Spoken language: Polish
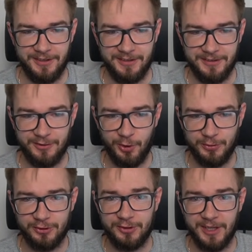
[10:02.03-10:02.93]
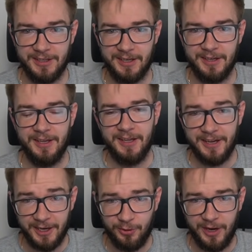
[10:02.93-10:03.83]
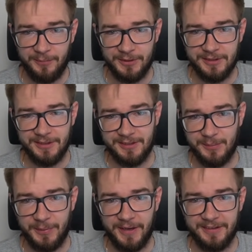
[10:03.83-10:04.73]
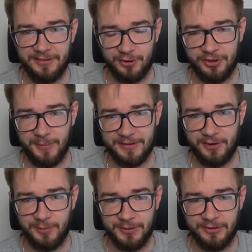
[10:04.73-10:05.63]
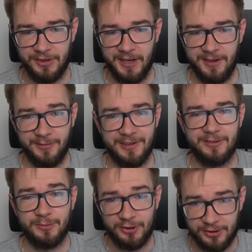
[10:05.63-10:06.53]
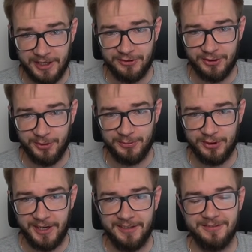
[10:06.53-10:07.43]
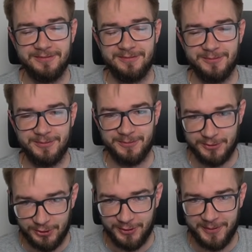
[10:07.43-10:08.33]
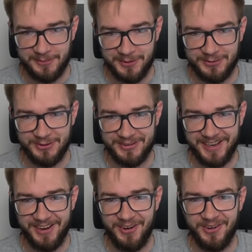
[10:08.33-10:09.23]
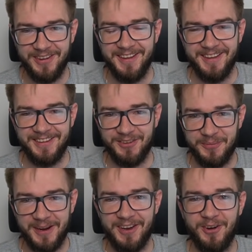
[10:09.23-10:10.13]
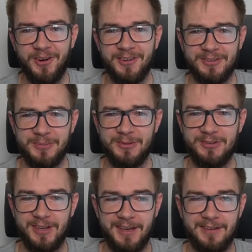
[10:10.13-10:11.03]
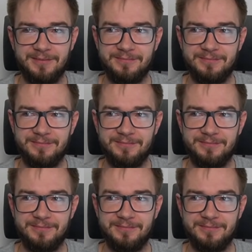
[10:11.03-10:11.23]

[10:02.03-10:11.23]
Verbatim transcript: e, do przeczytania regulamin ITP, co trzeba zrobić, więc przeczytajcie dobrze, życzę Wam wszystkiego dobrego, żebyście